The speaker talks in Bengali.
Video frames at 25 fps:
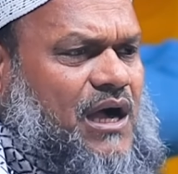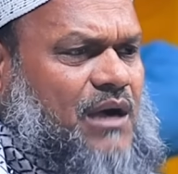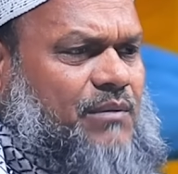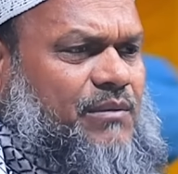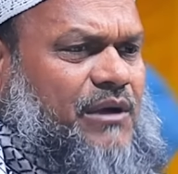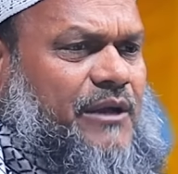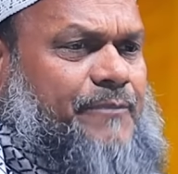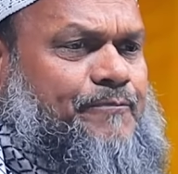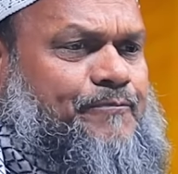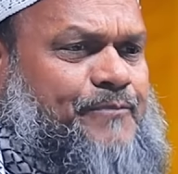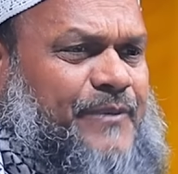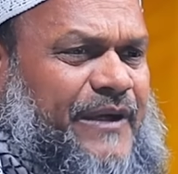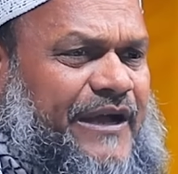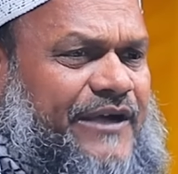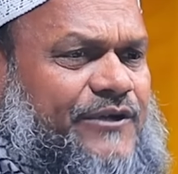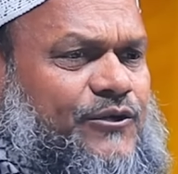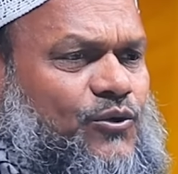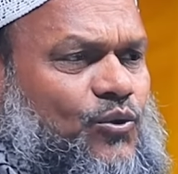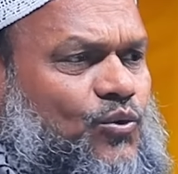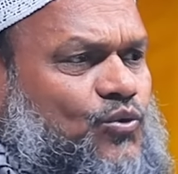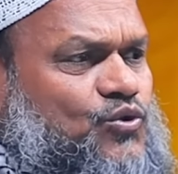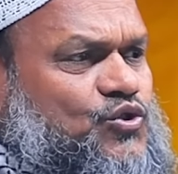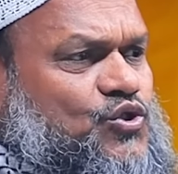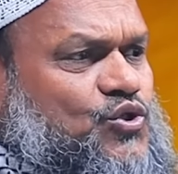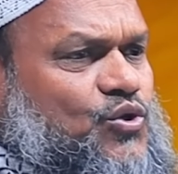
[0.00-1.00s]
আমার পেট
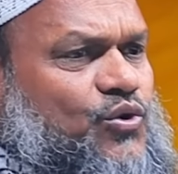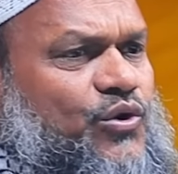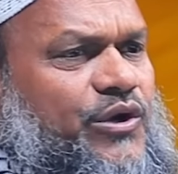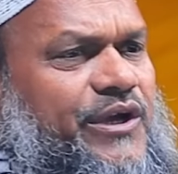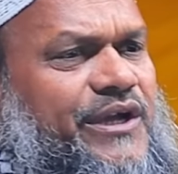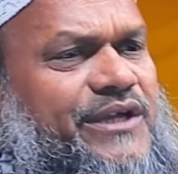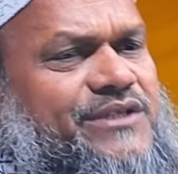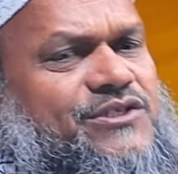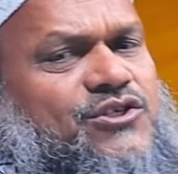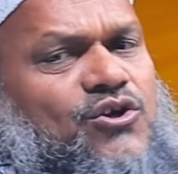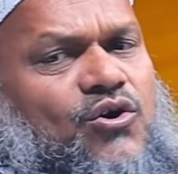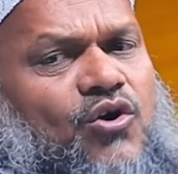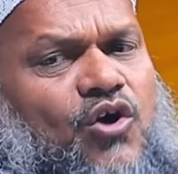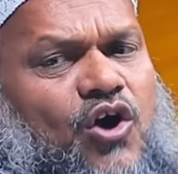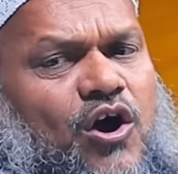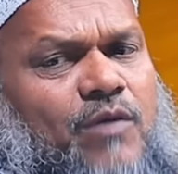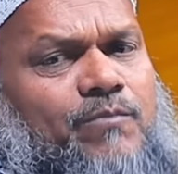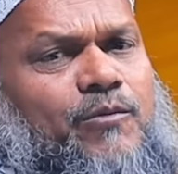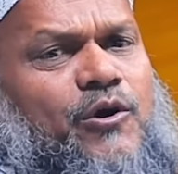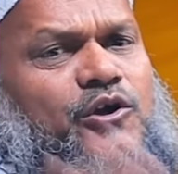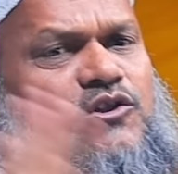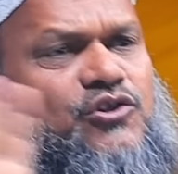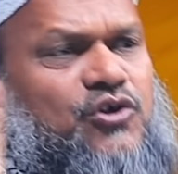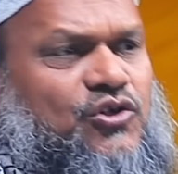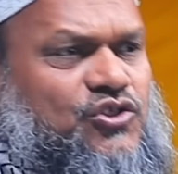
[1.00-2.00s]
উঁচু হয়েছে
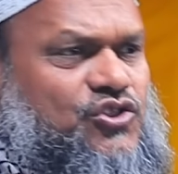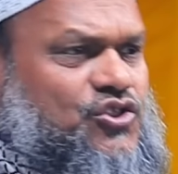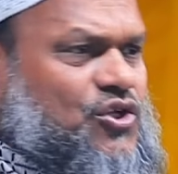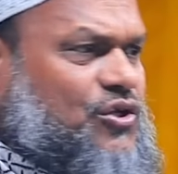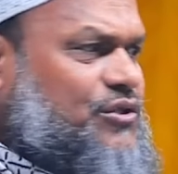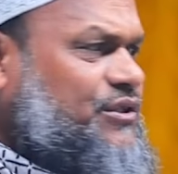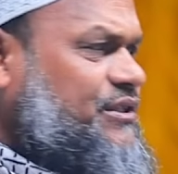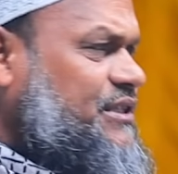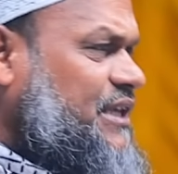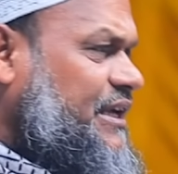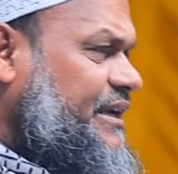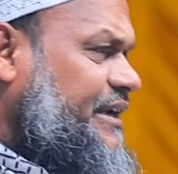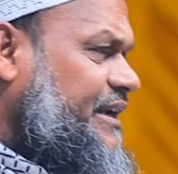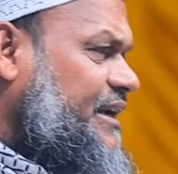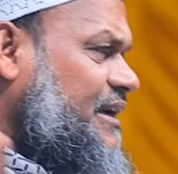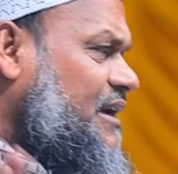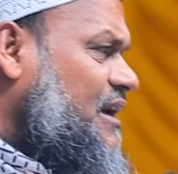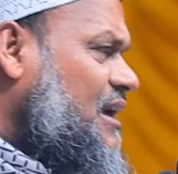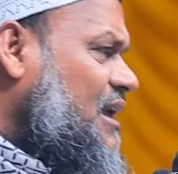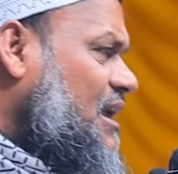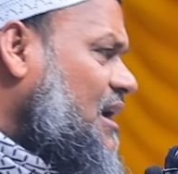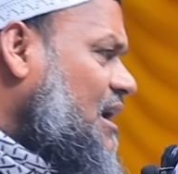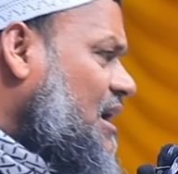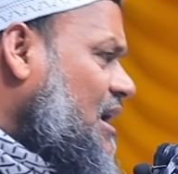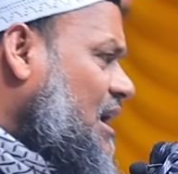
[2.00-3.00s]
অবৈধ সন্তানে
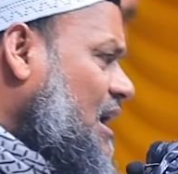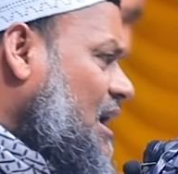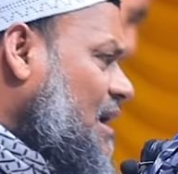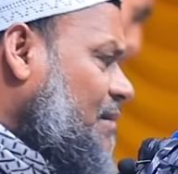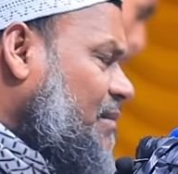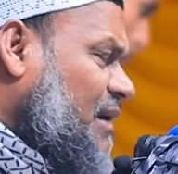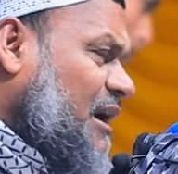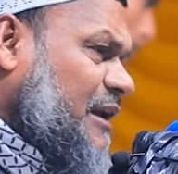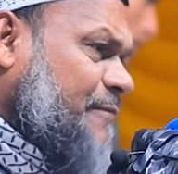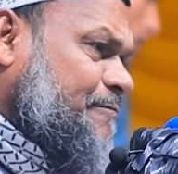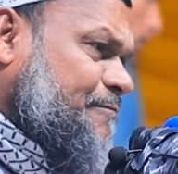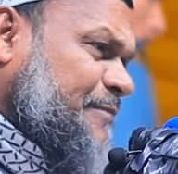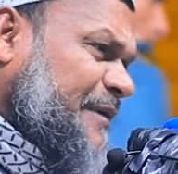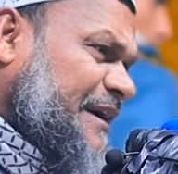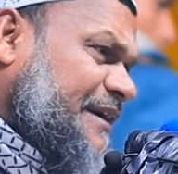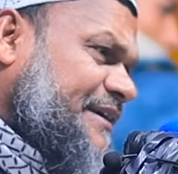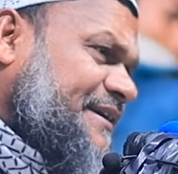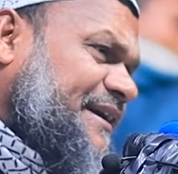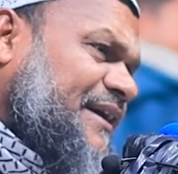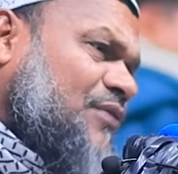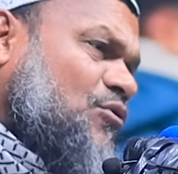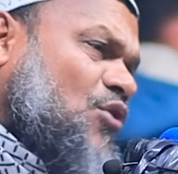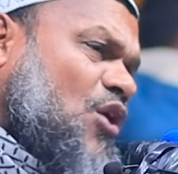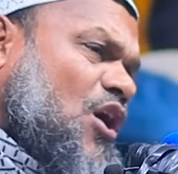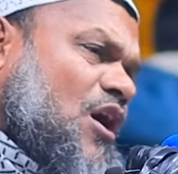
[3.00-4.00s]
আমার
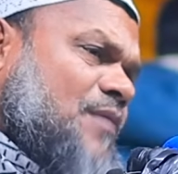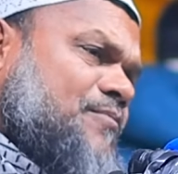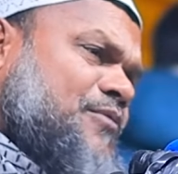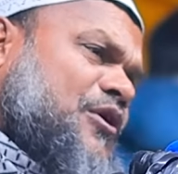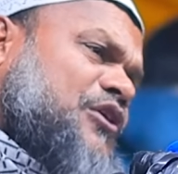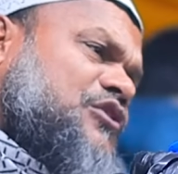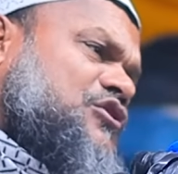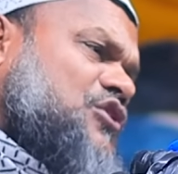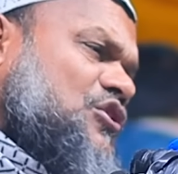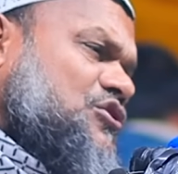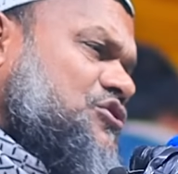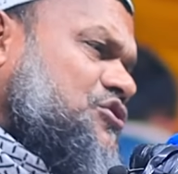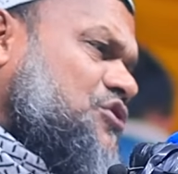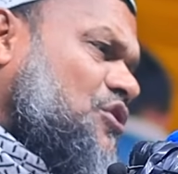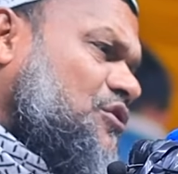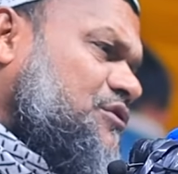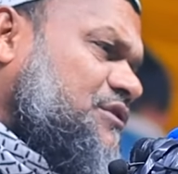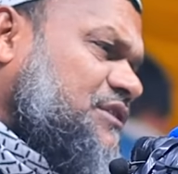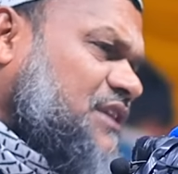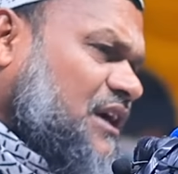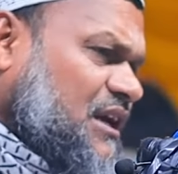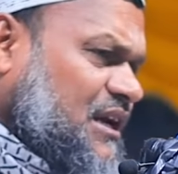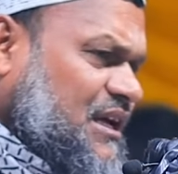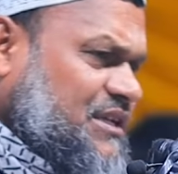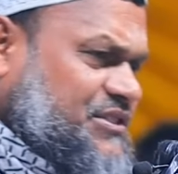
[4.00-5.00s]
পেটে অবৈধ
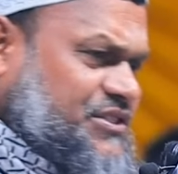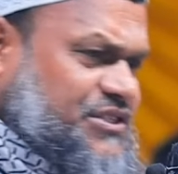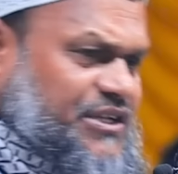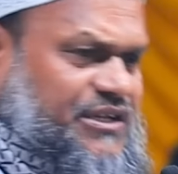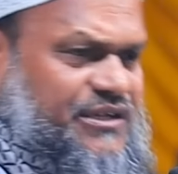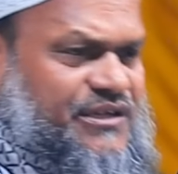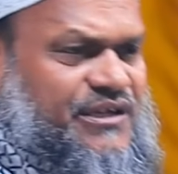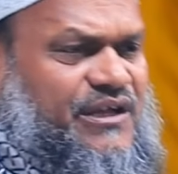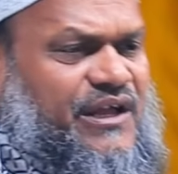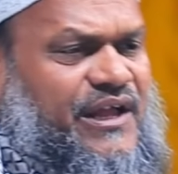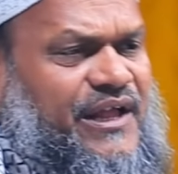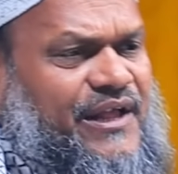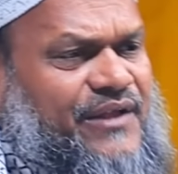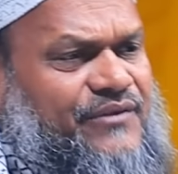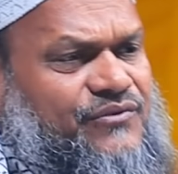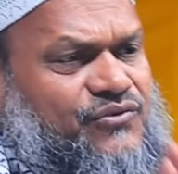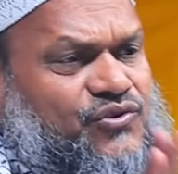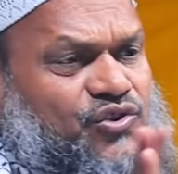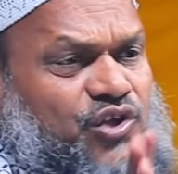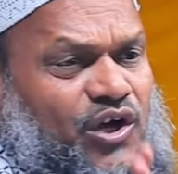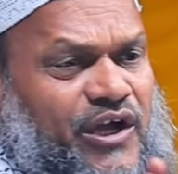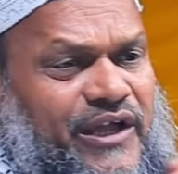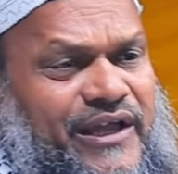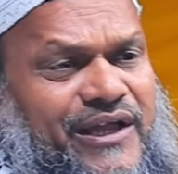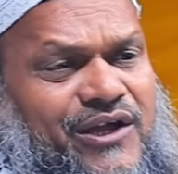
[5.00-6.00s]
সন্তান আছে
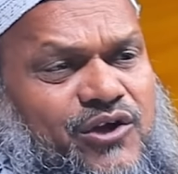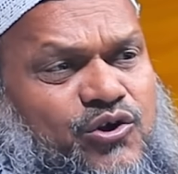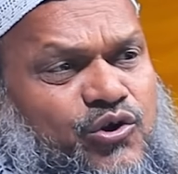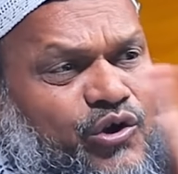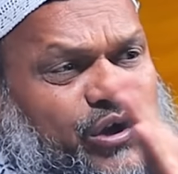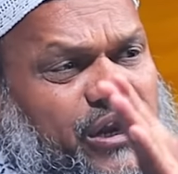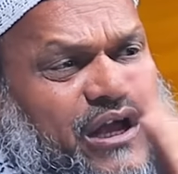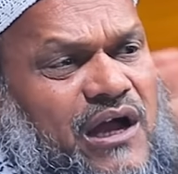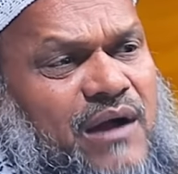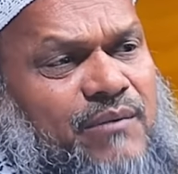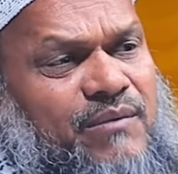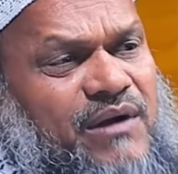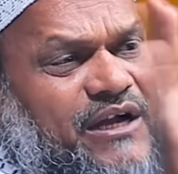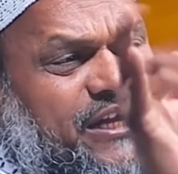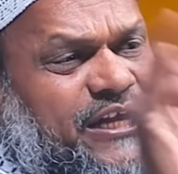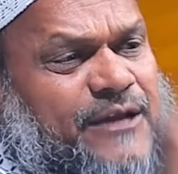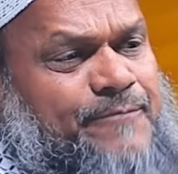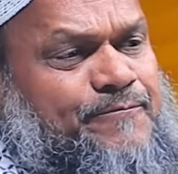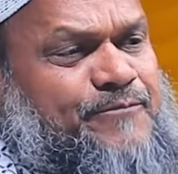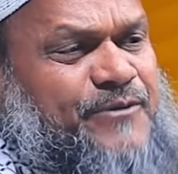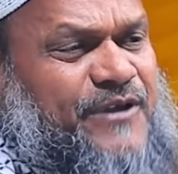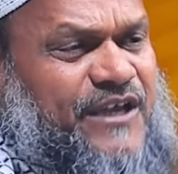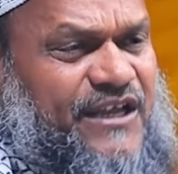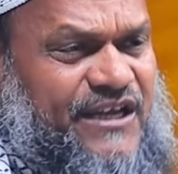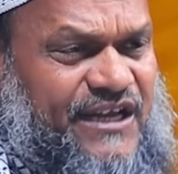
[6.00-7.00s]
দয়া করে আমাকে
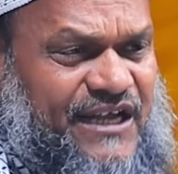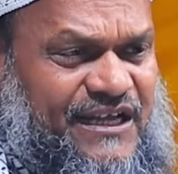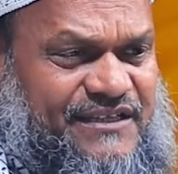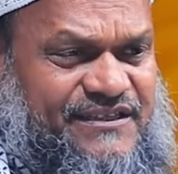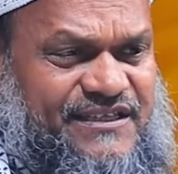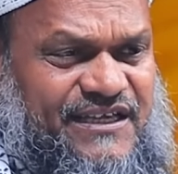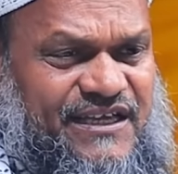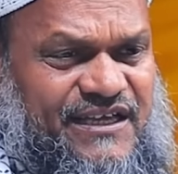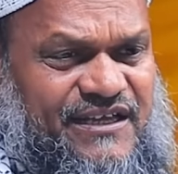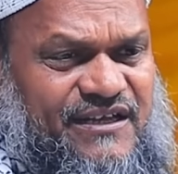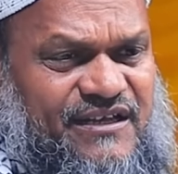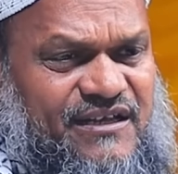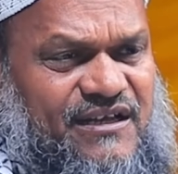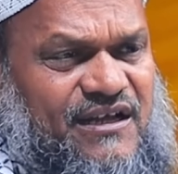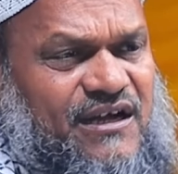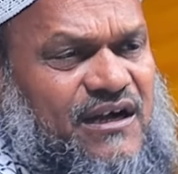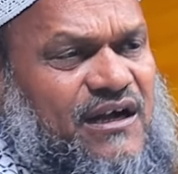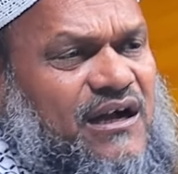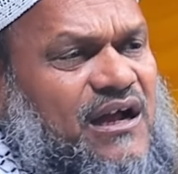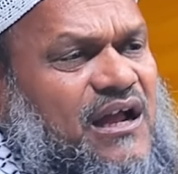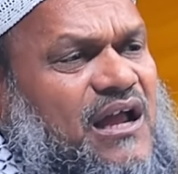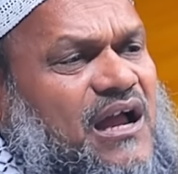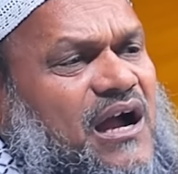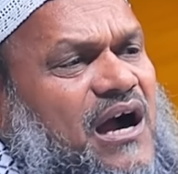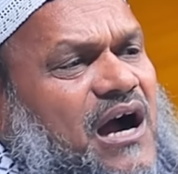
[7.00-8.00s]
ফিরিয়ে দিয়েন না
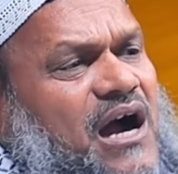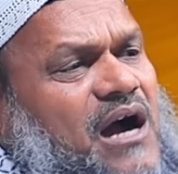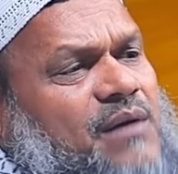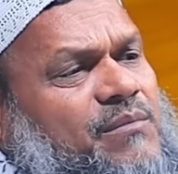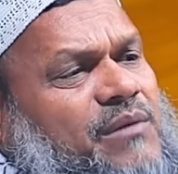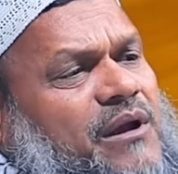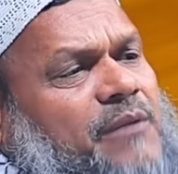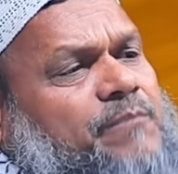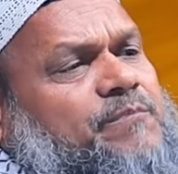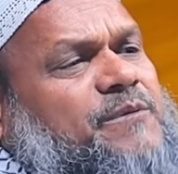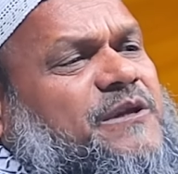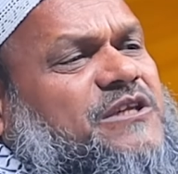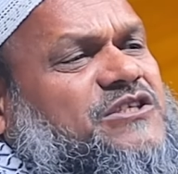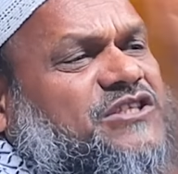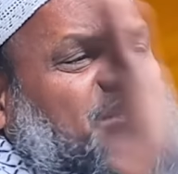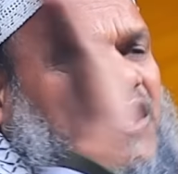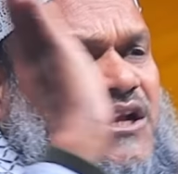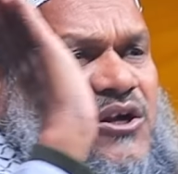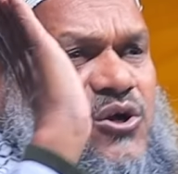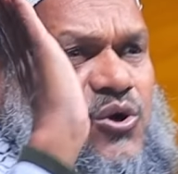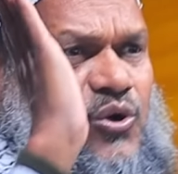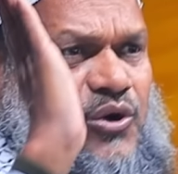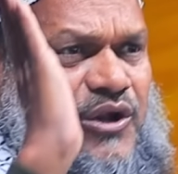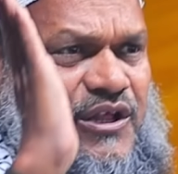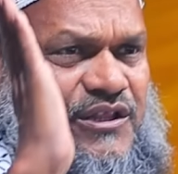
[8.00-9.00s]
আমার
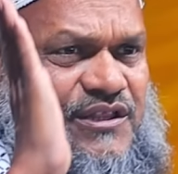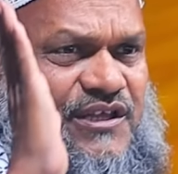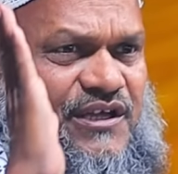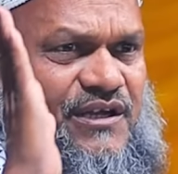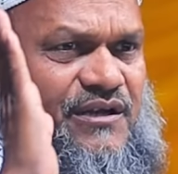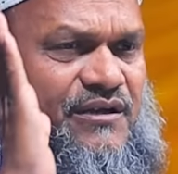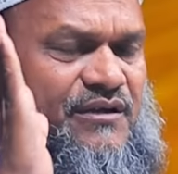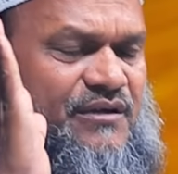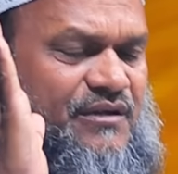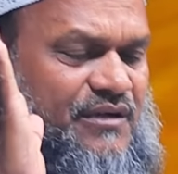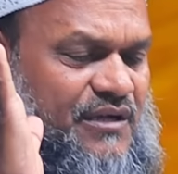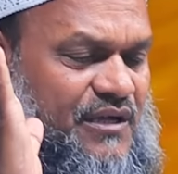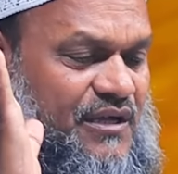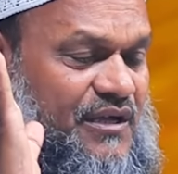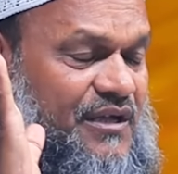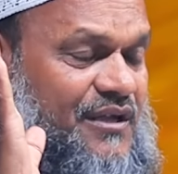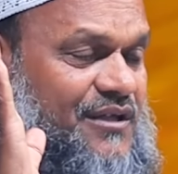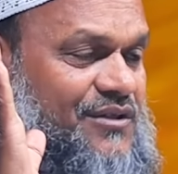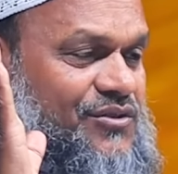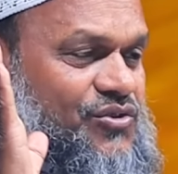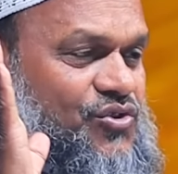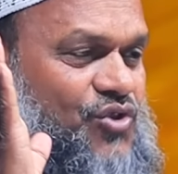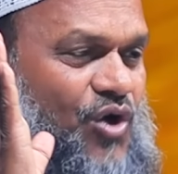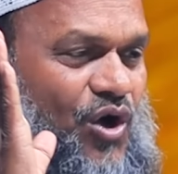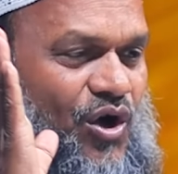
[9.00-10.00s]
বিচার করে দেন
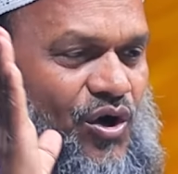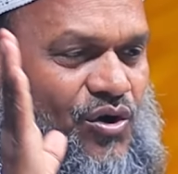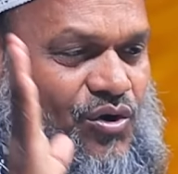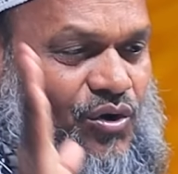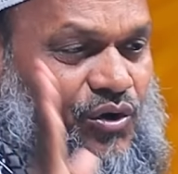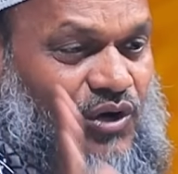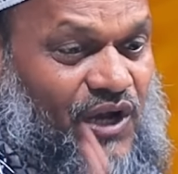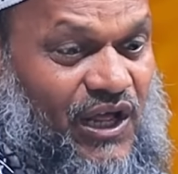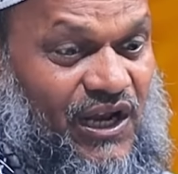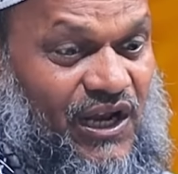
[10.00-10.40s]
তখন